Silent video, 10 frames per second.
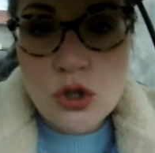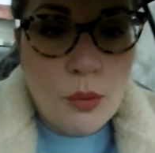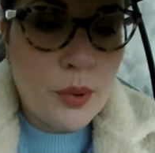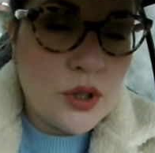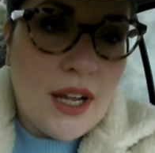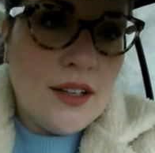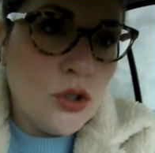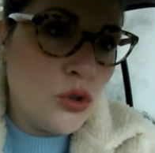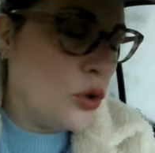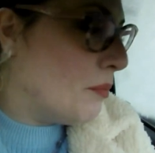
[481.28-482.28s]
sto
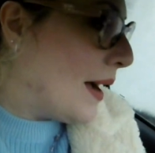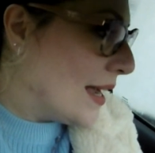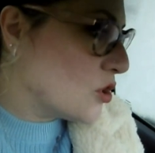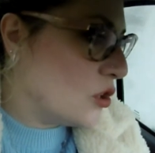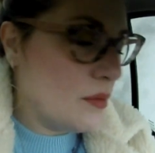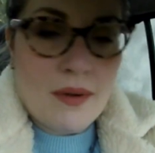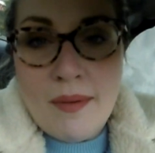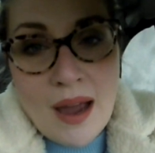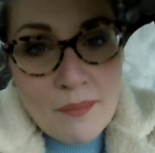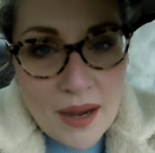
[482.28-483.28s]
portando Tommaso da mia
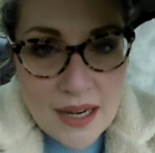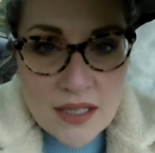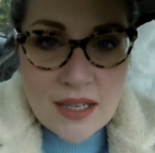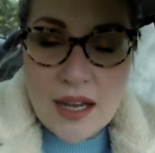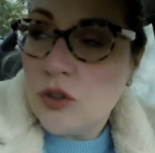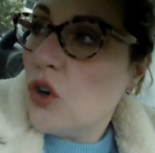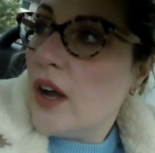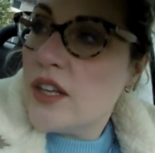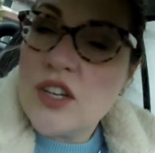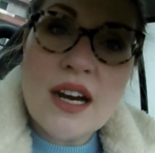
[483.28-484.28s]
mamma, Alessandro
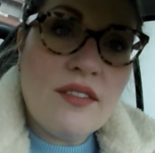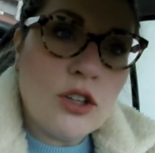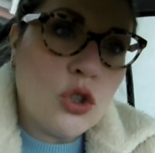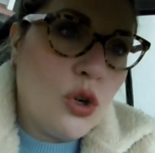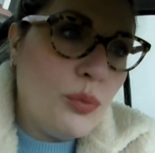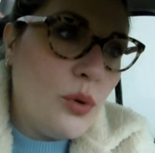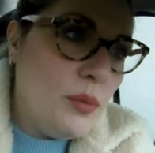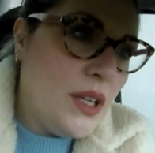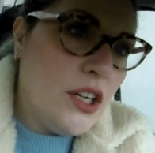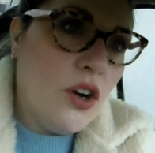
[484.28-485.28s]
è già arrivato col
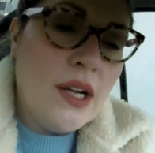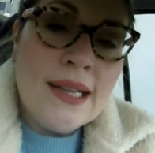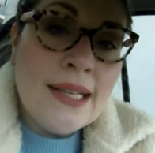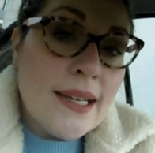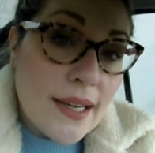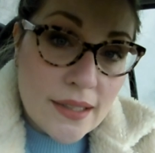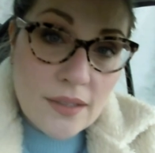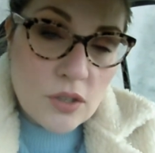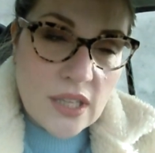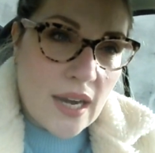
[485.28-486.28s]
pulmino e
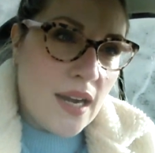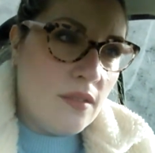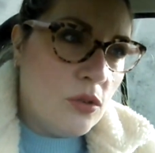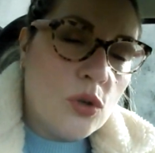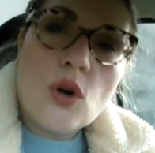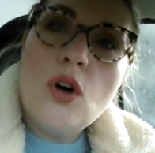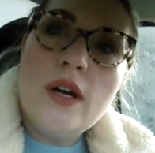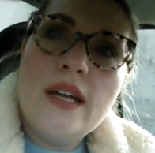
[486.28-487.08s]
devo andare al lavoro